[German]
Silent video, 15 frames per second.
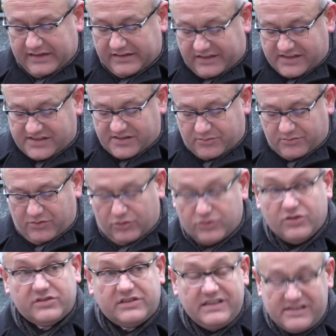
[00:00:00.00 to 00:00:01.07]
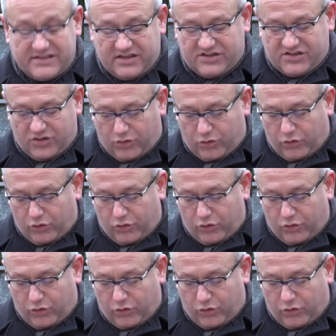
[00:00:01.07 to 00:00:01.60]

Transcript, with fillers: diesem oder diese zur